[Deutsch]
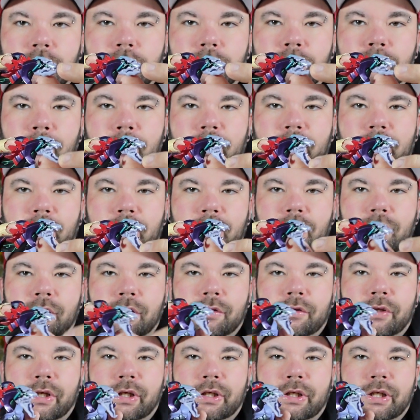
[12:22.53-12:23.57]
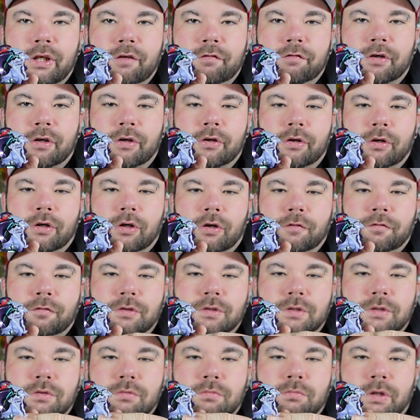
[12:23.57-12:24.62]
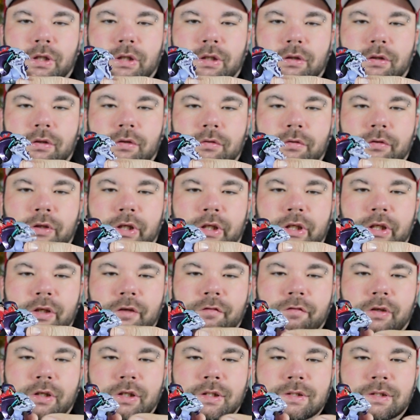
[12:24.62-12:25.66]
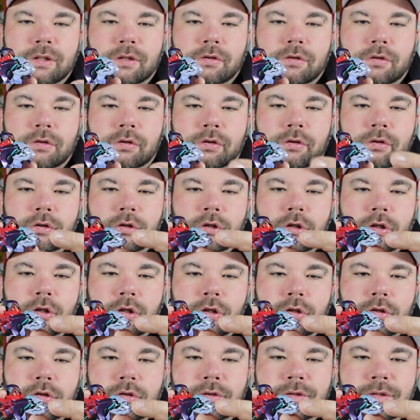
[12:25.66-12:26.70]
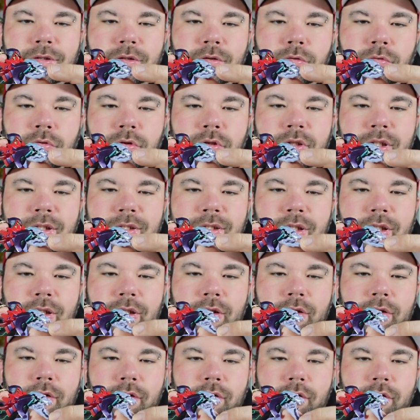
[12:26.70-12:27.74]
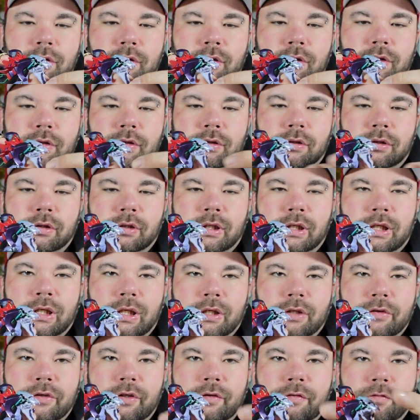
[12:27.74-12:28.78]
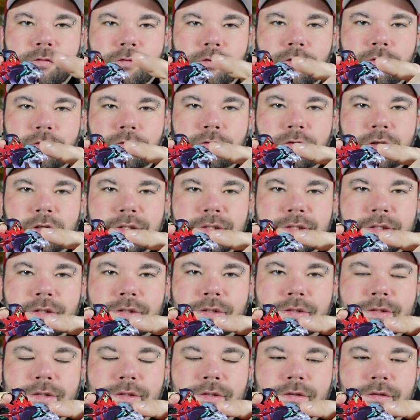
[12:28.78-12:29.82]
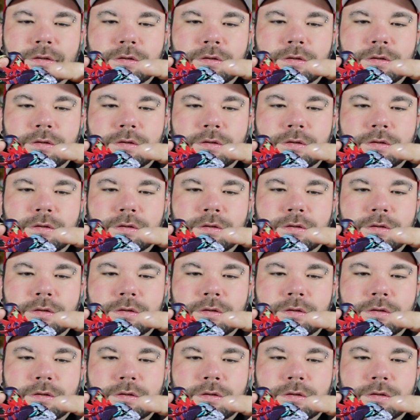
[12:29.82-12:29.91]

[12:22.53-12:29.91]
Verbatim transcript: Man kann den Kiefer auf und zu machen und der Kiefer ist auch so, dass er relativ fest ist.